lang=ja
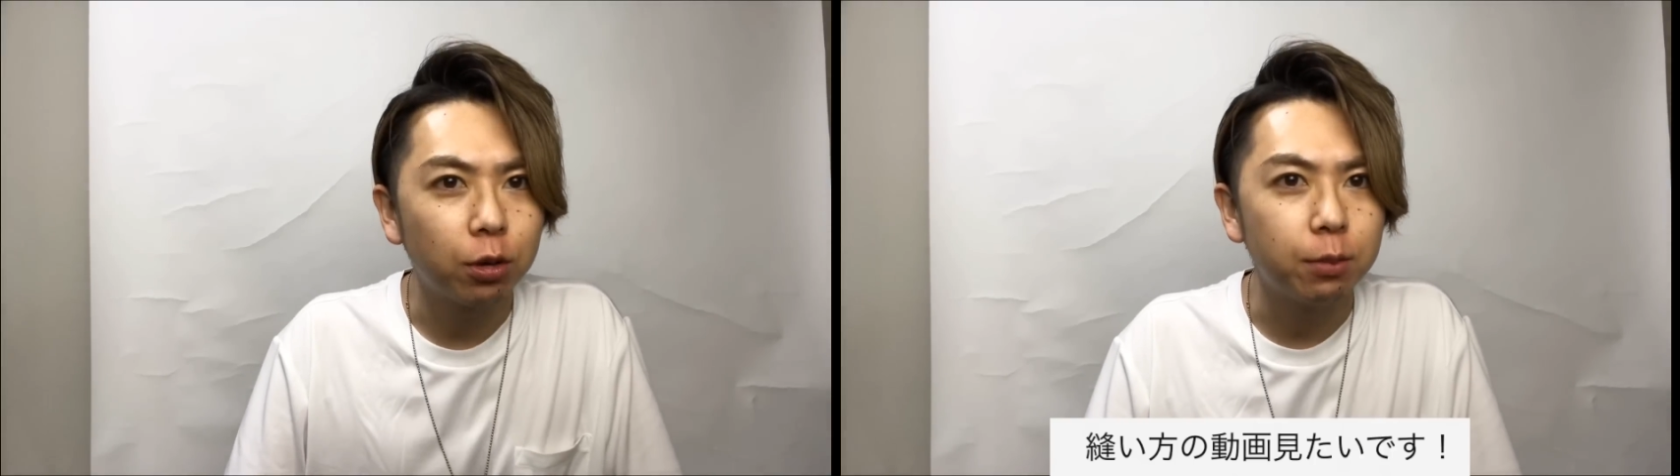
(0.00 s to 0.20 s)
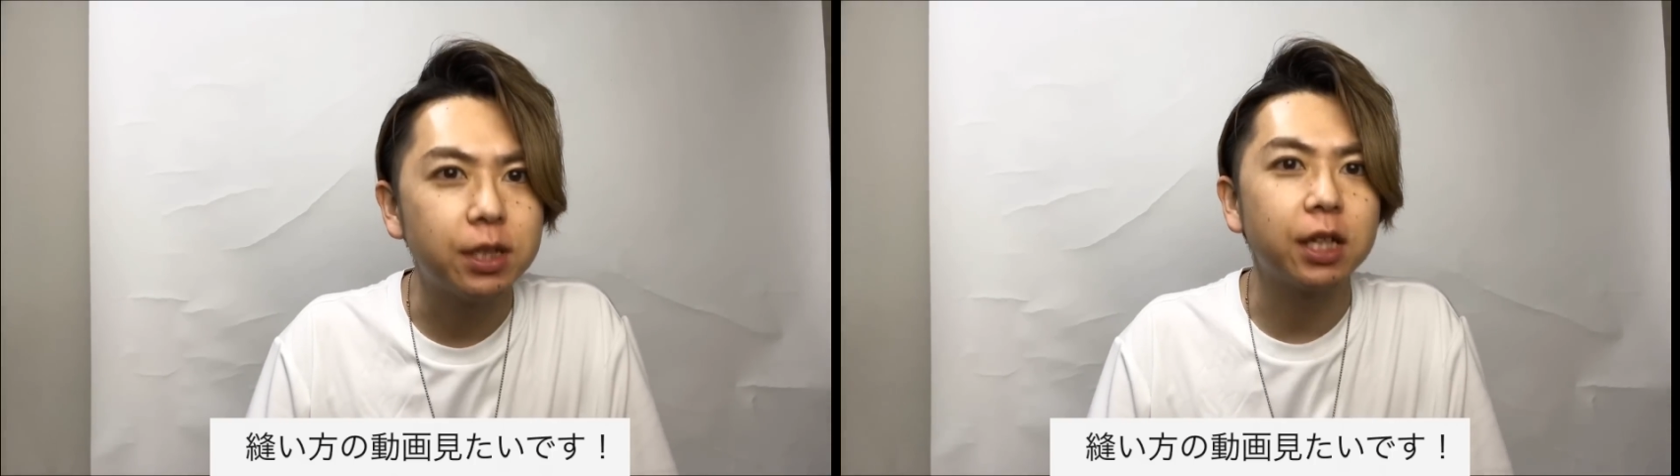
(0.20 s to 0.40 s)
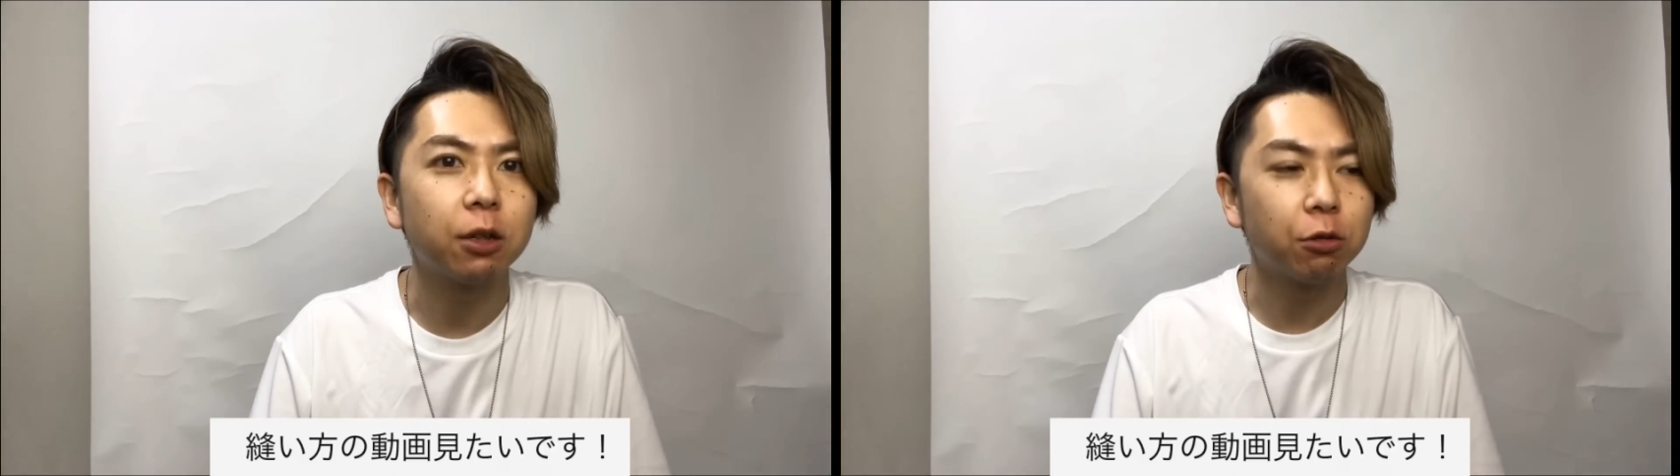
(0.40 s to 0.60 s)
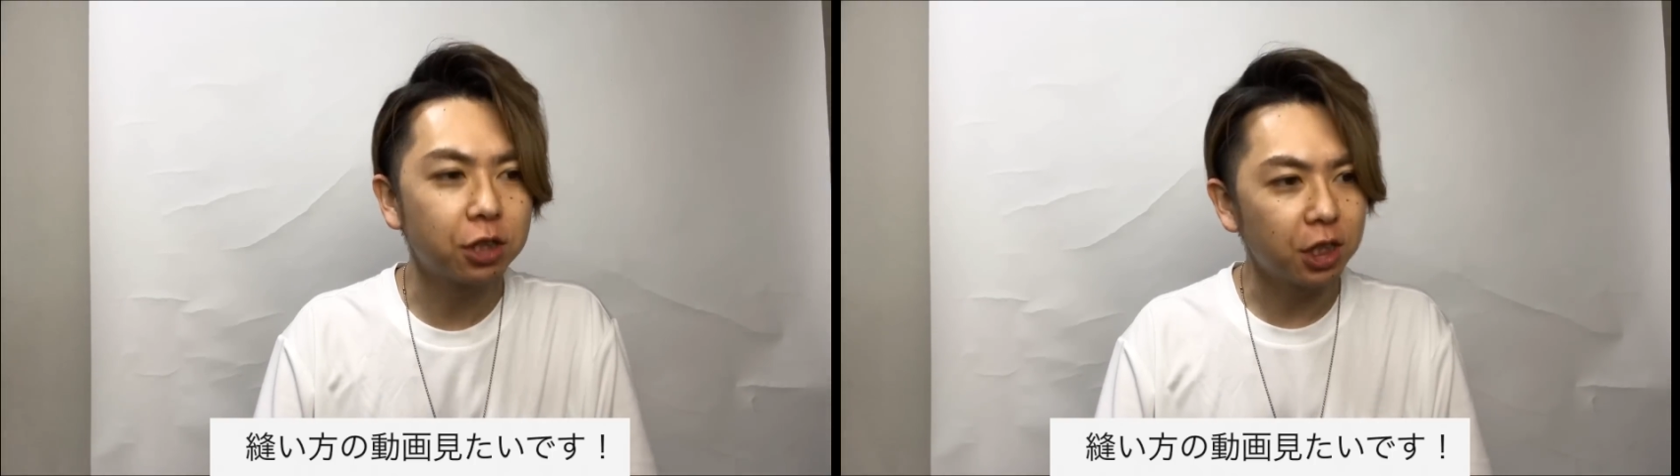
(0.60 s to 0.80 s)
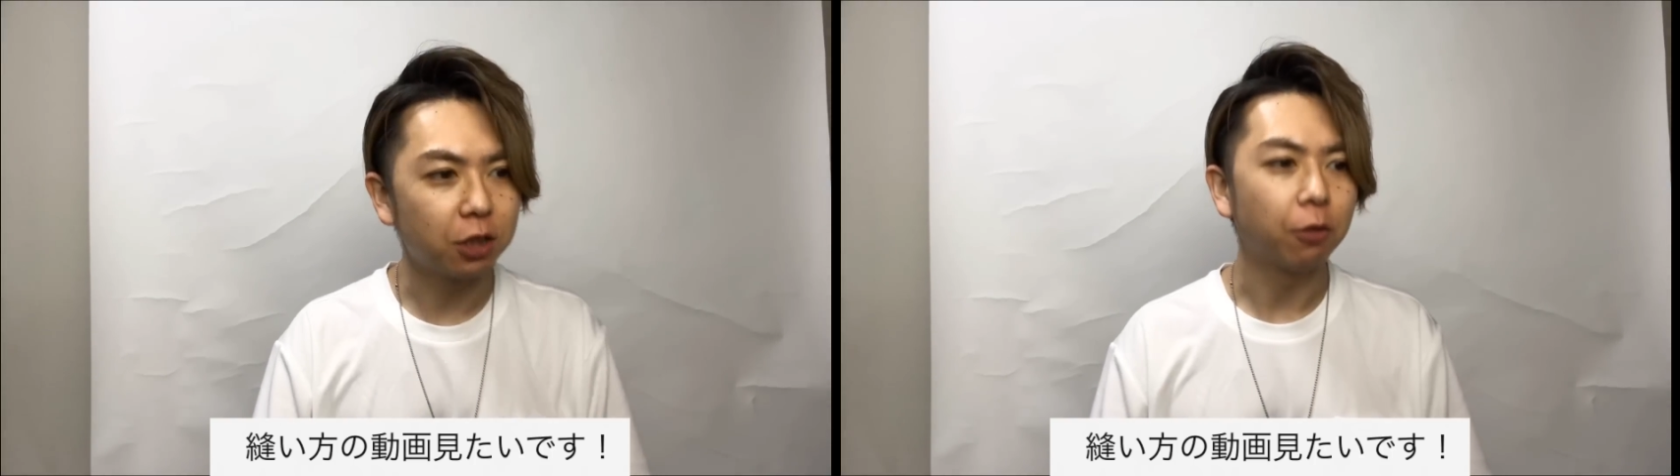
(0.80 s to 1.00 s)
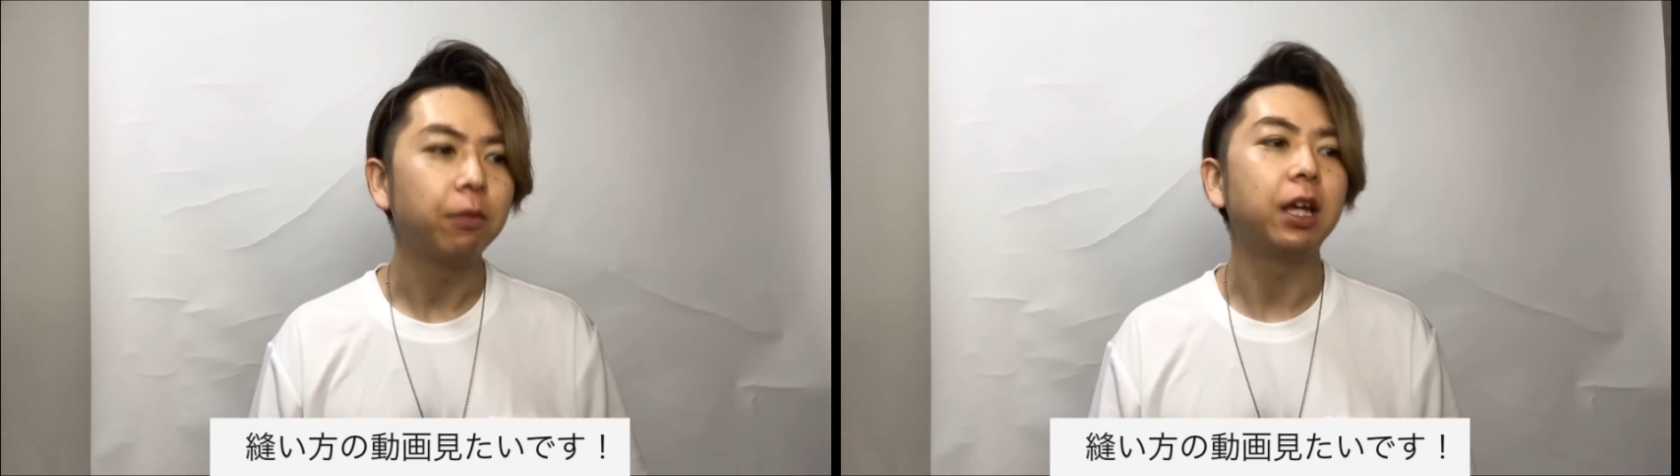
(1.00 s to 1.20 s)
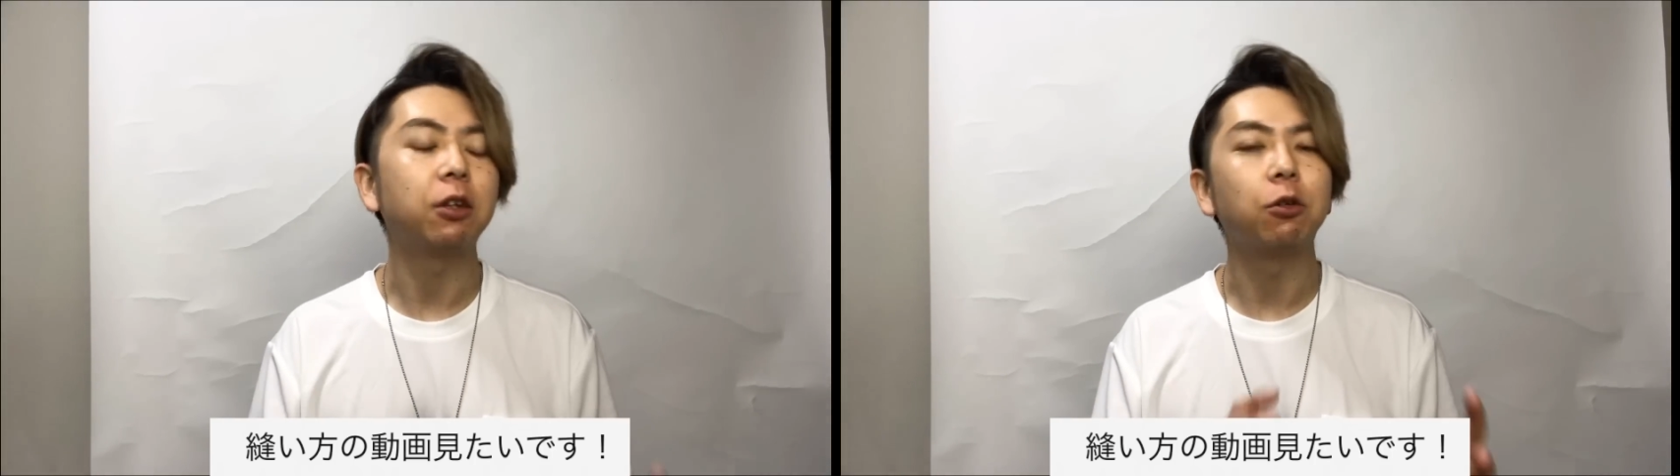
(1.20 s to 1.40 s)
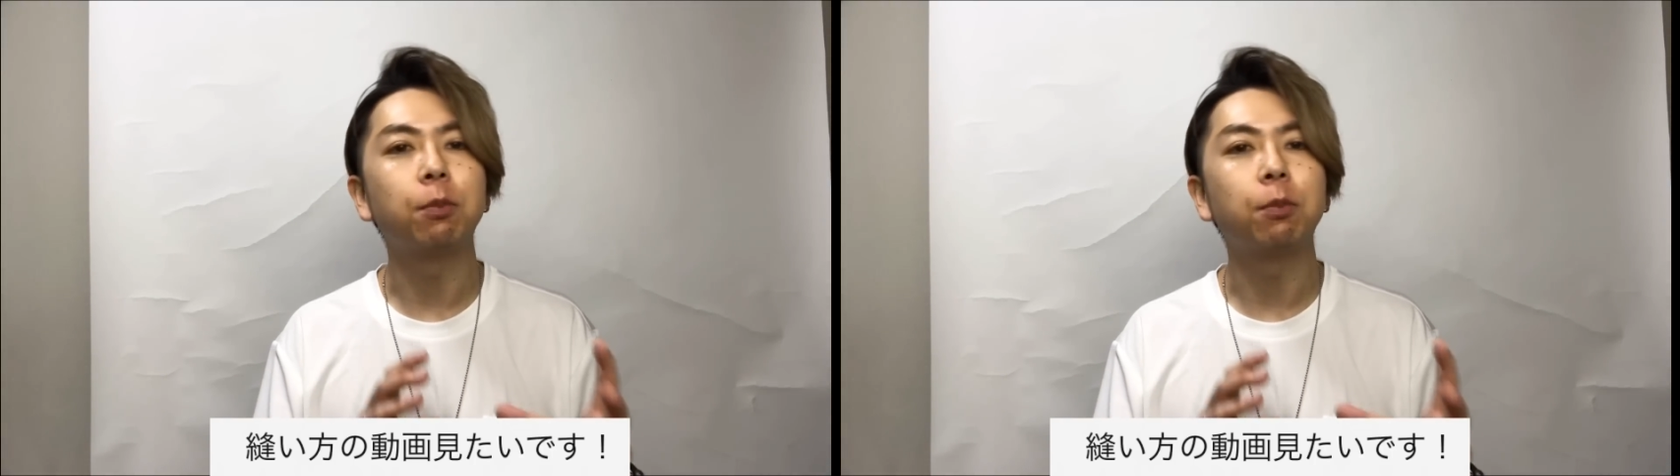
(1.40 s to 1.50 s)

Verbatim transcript: 見せてほしいと。